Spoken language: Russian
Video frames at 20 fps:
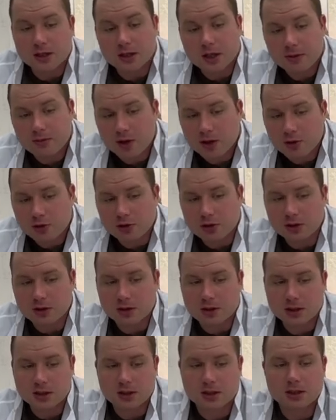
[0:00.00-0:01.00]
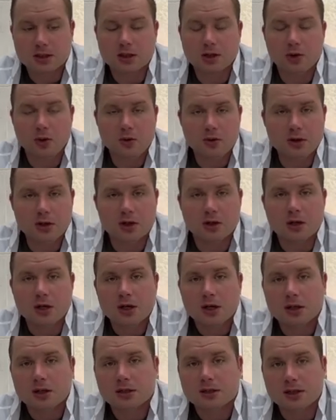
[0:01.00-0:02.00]
Наоборот, на тестостероне,
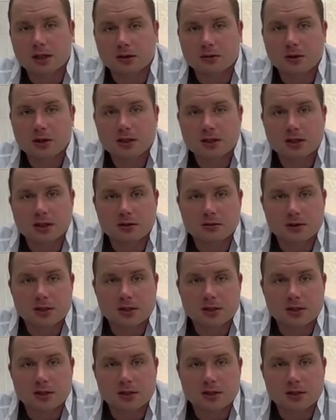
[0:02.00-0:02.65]
соответственно,